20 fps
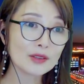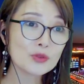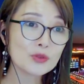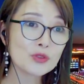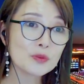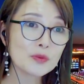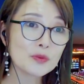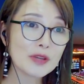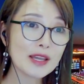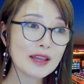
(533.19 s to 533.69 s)

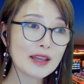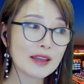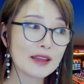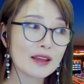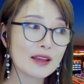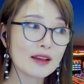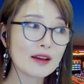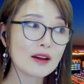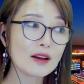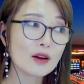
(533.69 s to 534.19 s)

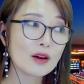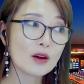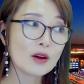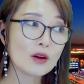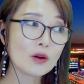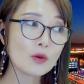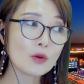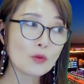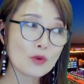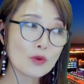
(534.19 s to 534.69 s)
유튜브에
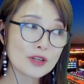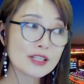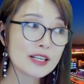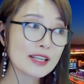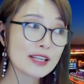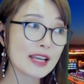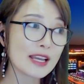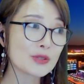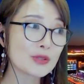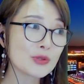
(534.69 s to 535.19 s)
我
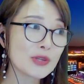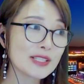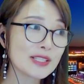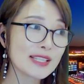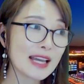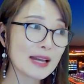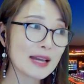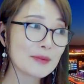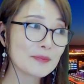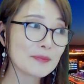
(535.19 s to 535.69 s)
是演说
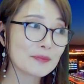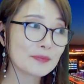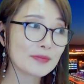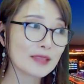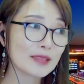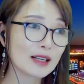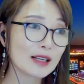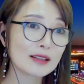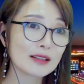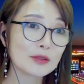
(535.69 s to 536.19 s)
家,
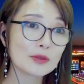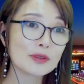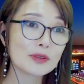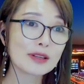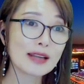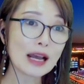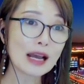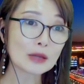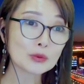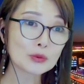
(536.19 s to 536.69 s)
그리고
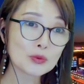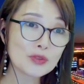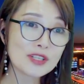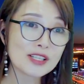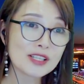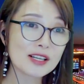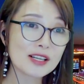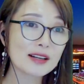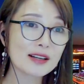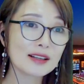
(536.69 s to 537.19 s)
朗读
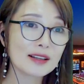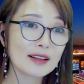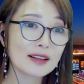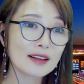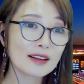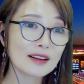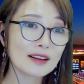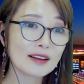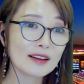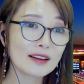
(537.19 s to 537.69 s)
者,
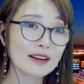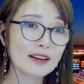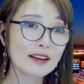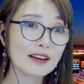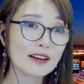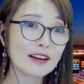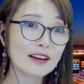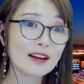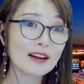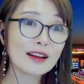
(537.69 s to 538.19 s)

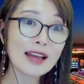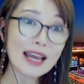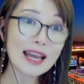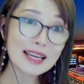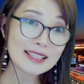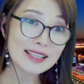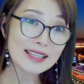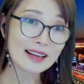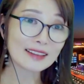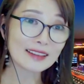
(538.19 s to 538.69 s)

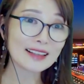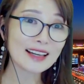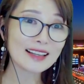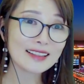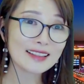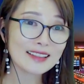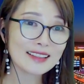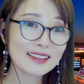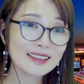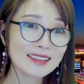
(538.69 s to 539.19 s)
开讲
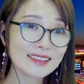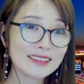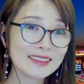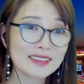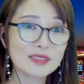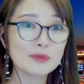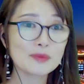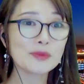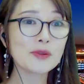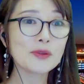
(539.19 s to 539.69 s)
了
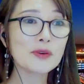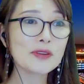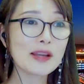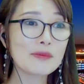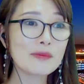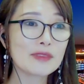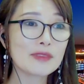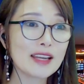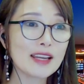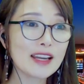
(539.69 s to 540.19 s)
등
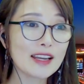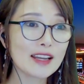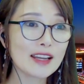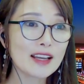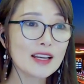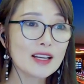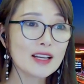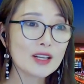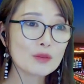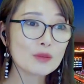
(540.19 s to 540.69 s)
프로그램들이
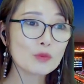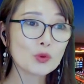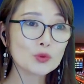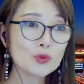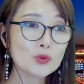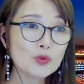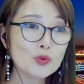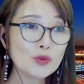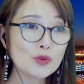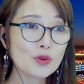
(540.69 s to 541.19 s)

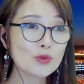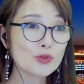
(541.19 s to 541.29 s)
모두